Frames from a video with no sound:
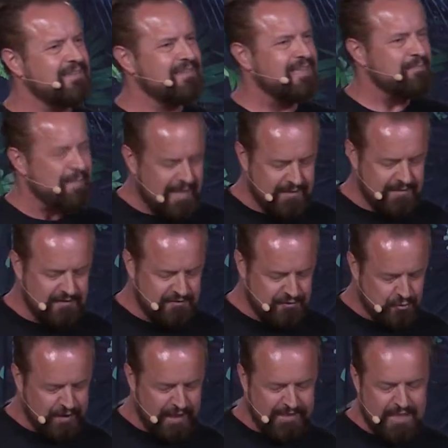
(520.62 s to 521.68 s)
dem Ende
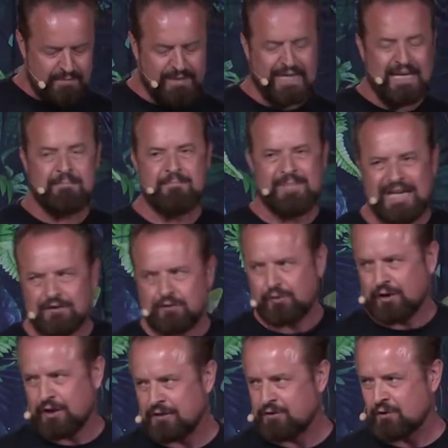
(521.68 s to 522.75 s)
zugeht, nämlich einem
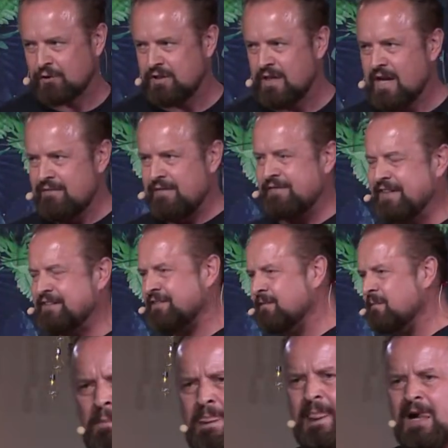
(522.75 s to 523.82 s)
Märtyrertod. Wir
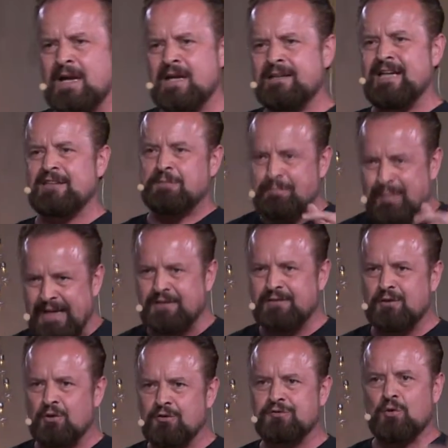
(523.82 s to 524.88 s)
wissen, dass
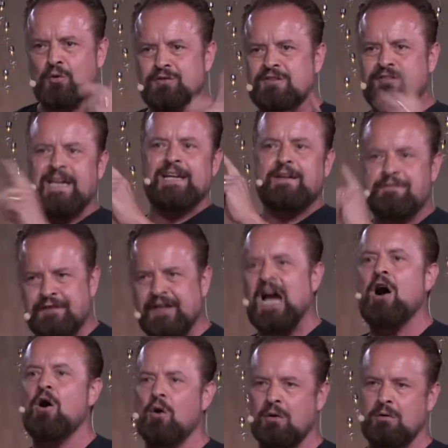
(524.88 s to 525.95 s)
Petrus und seine
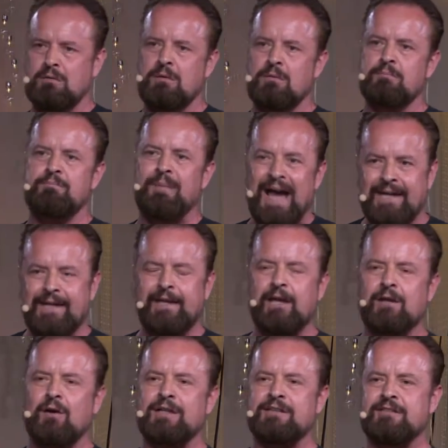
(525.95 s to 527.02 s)
Frau beide
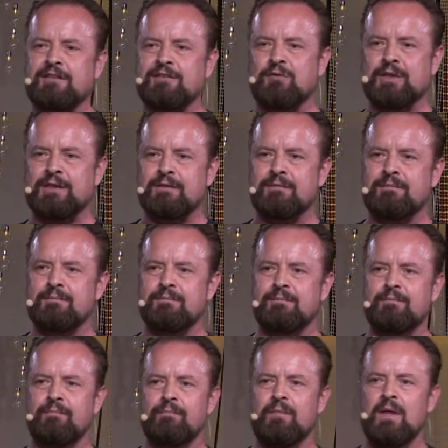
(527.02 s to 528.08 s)
gekreuzigt wurden.
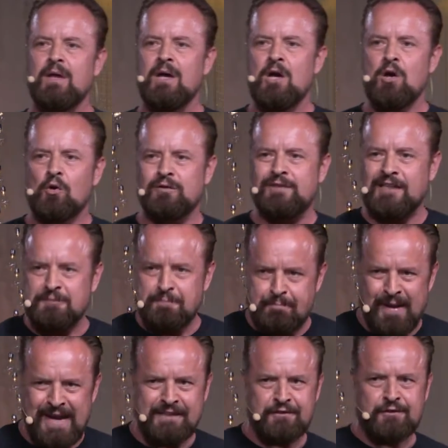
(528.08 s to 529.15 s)
Und dass
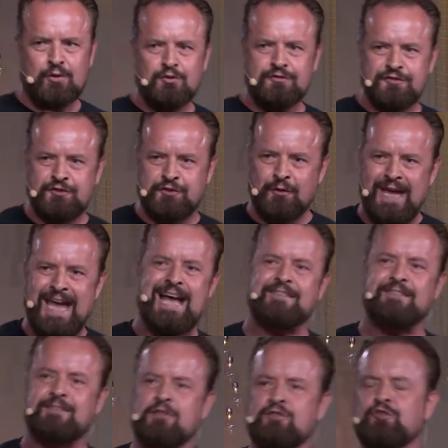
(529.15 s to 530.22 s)
Petrus zuerst